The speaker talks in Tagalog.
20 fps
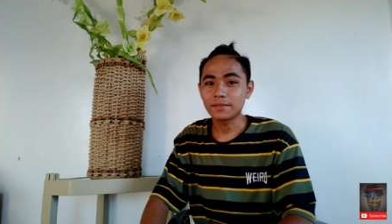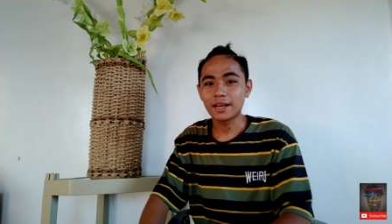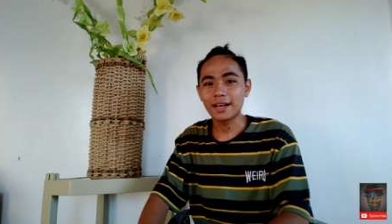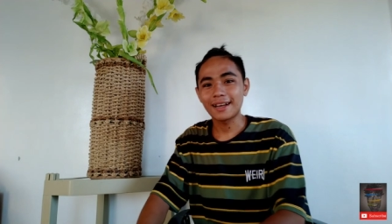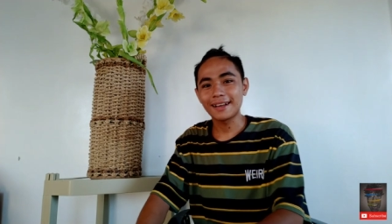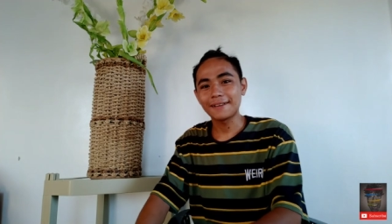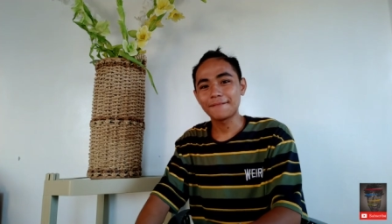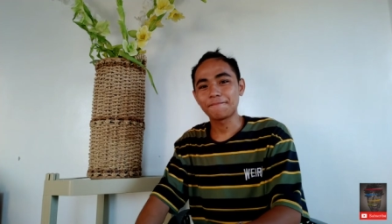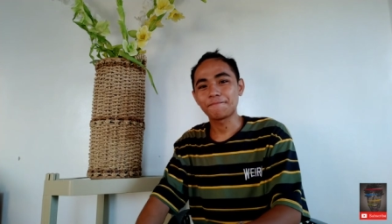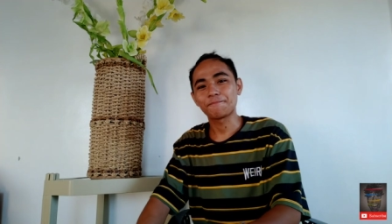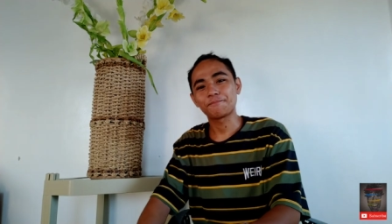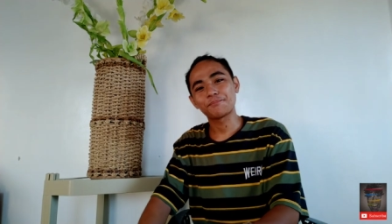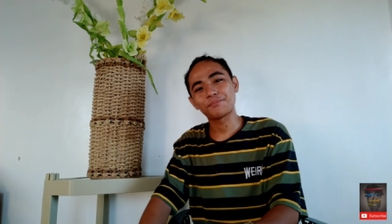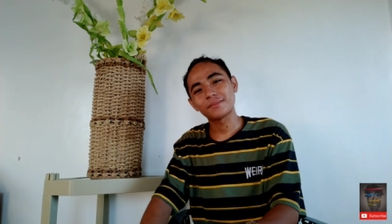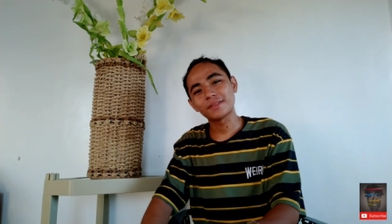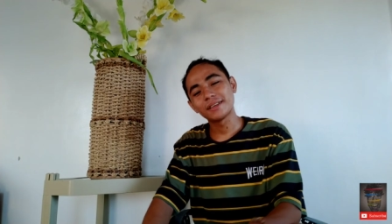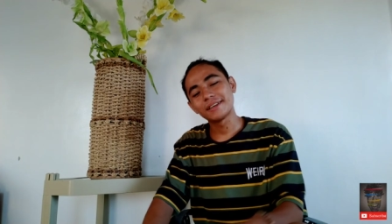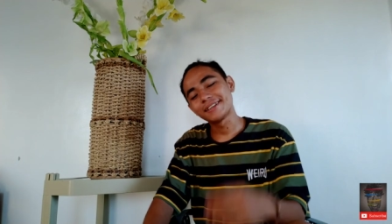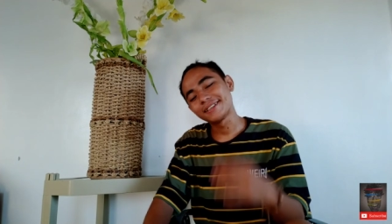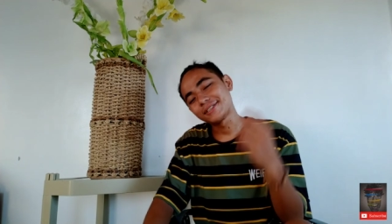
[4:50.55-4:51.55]
Ah,
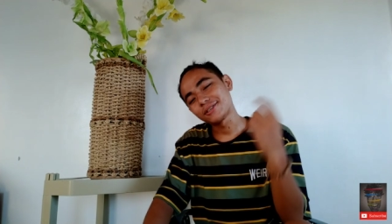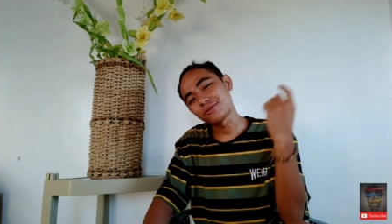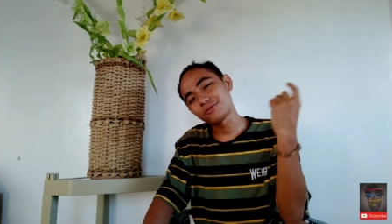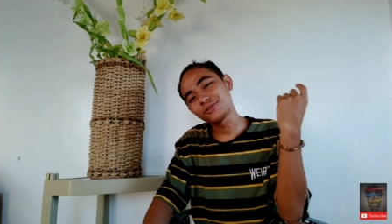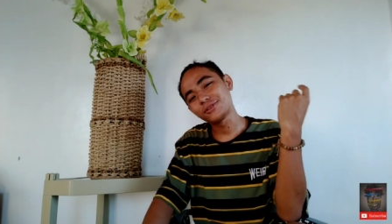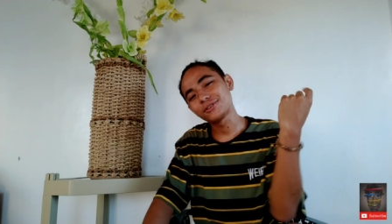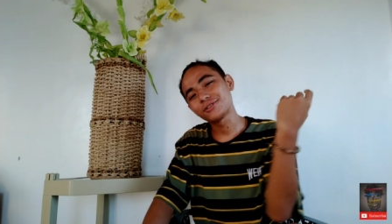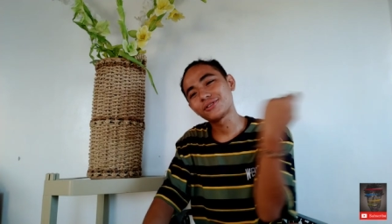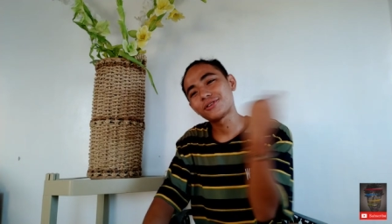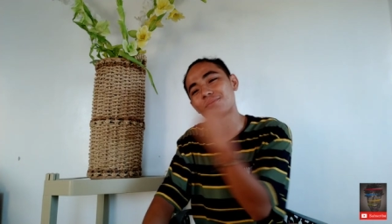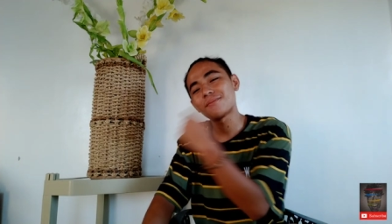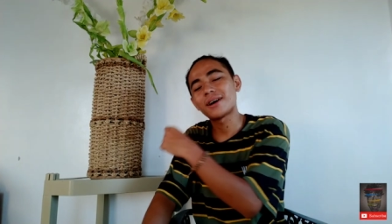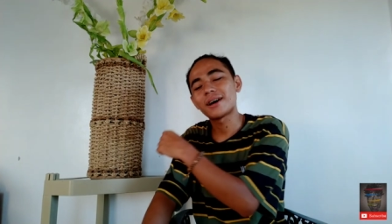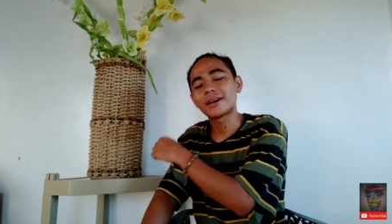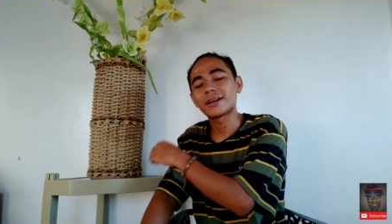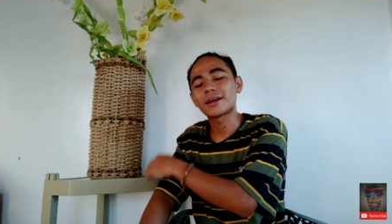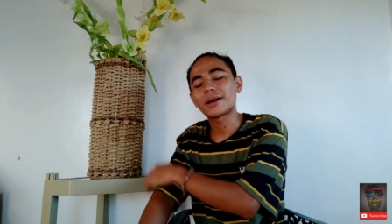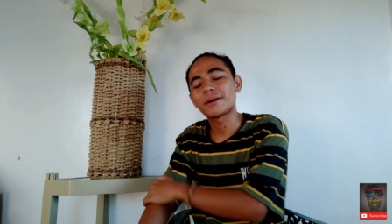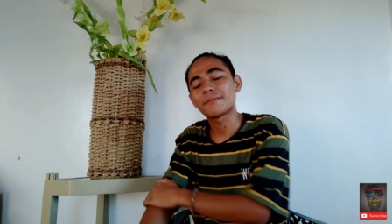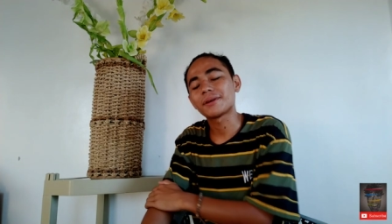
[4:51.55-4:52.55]
So yun no,
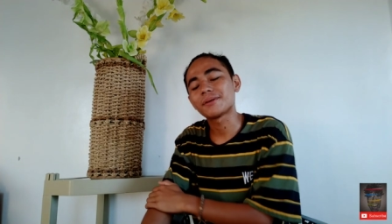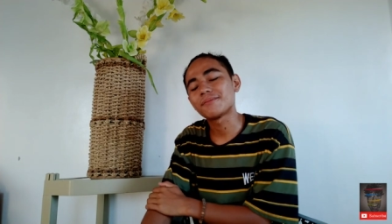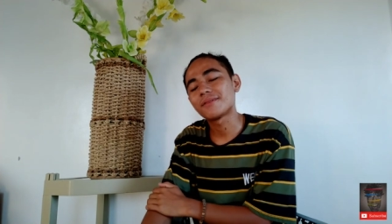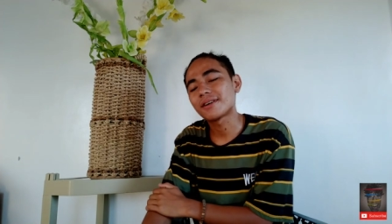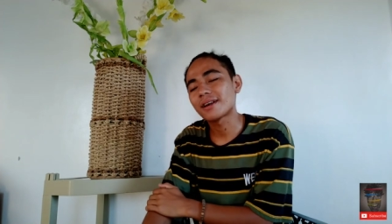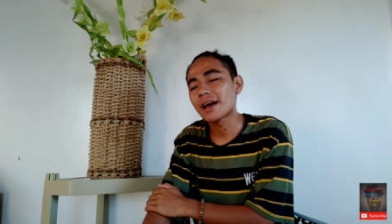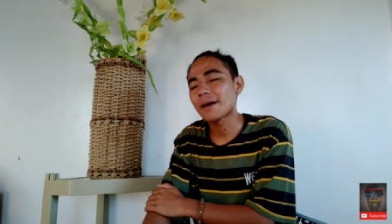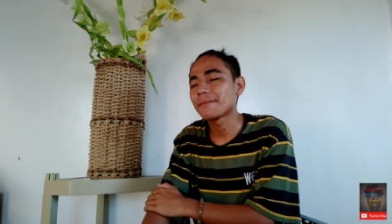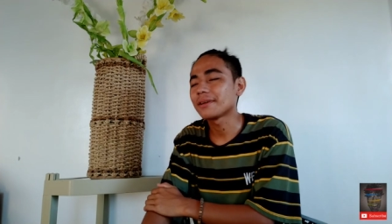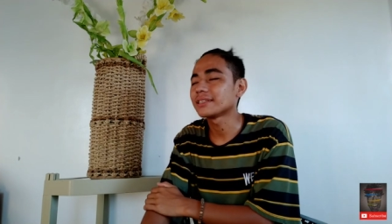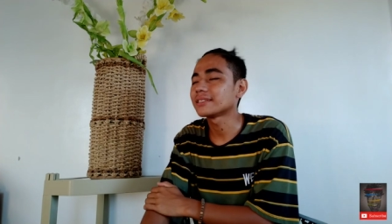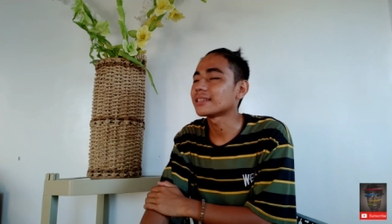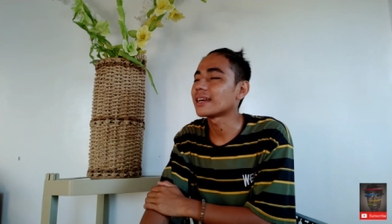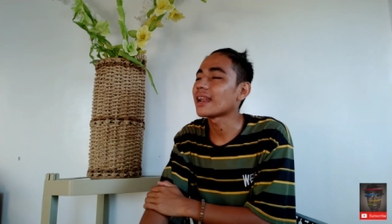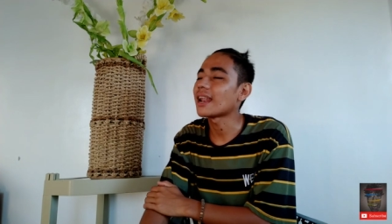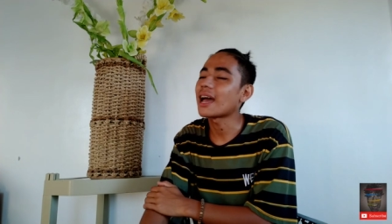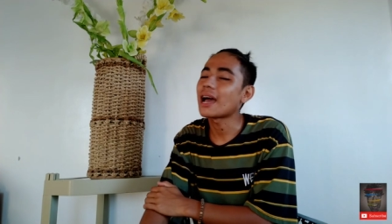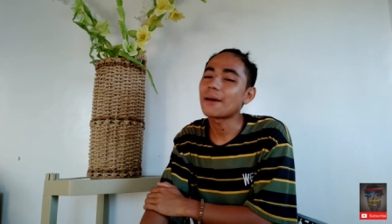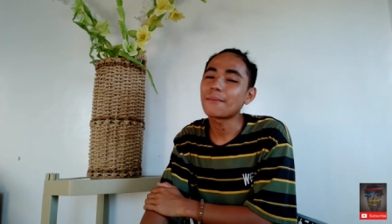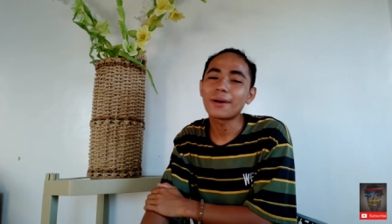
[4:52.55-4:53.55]
maraming maraming
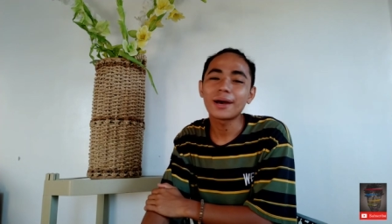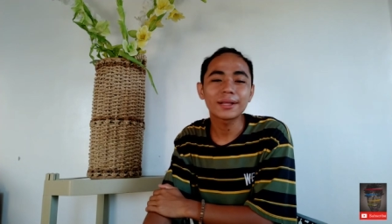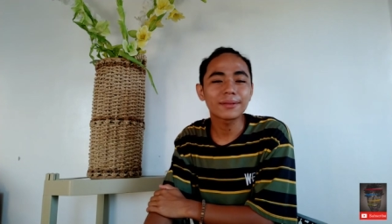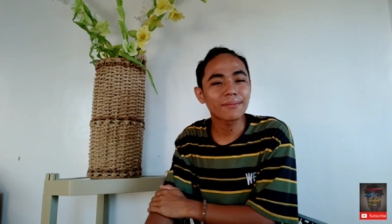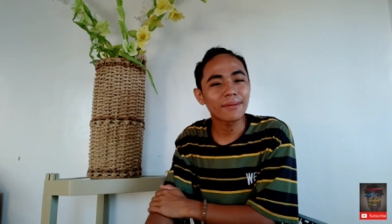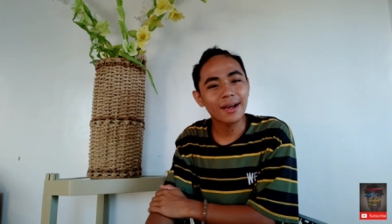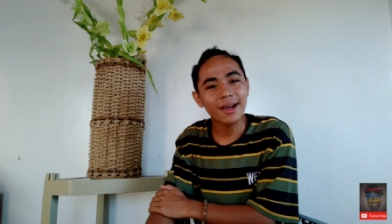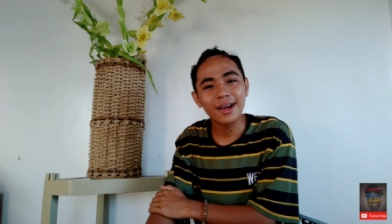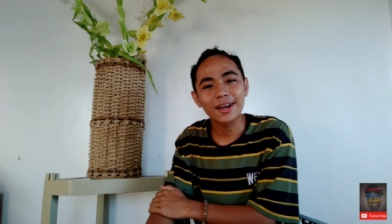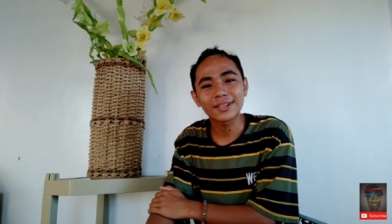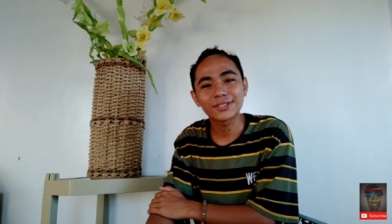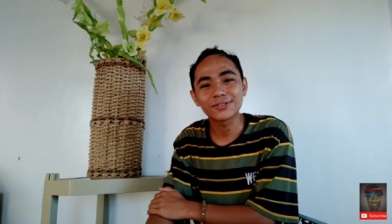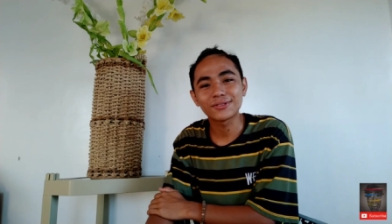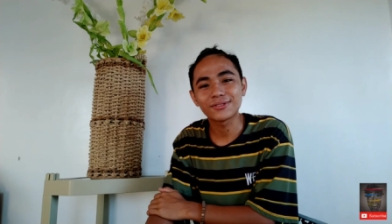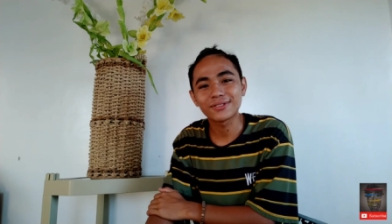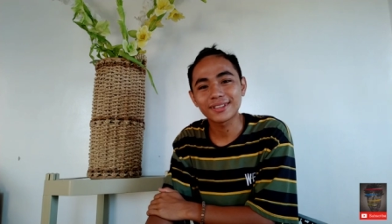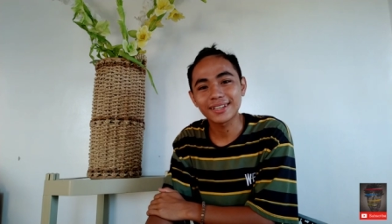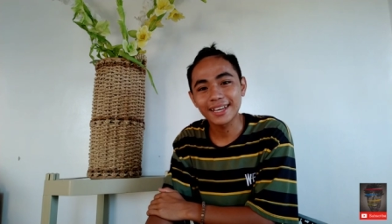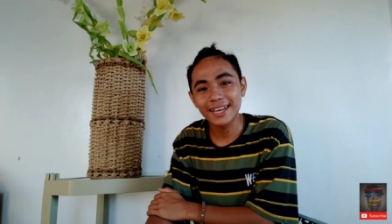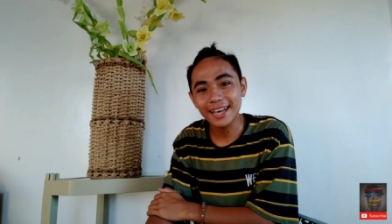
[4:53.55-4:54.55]
salamat mga
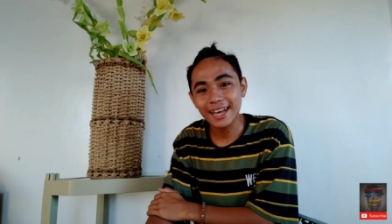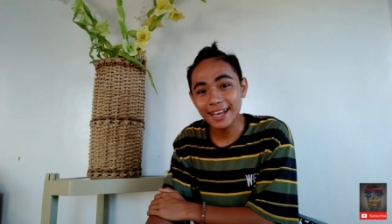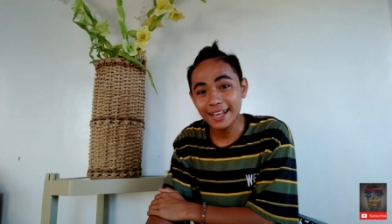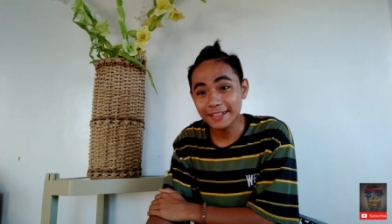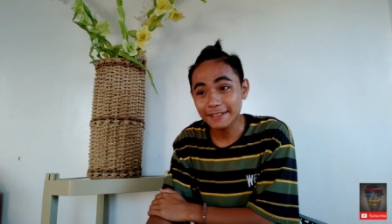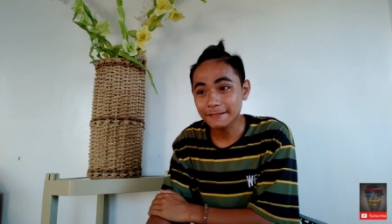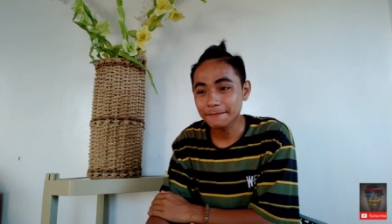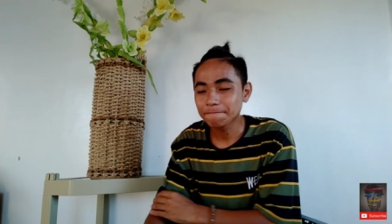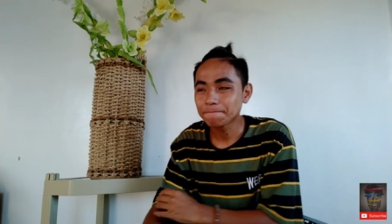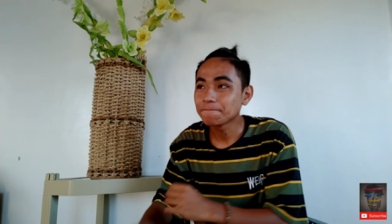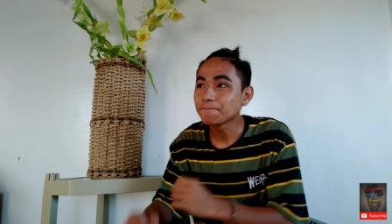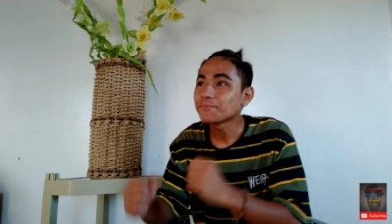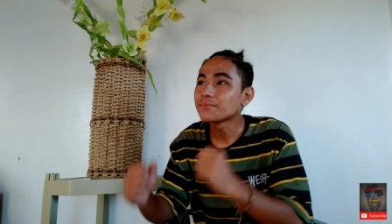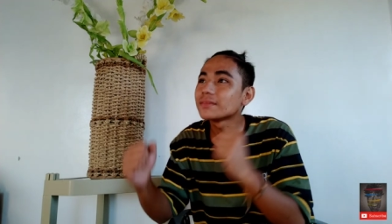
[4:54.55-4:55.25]
kasungke at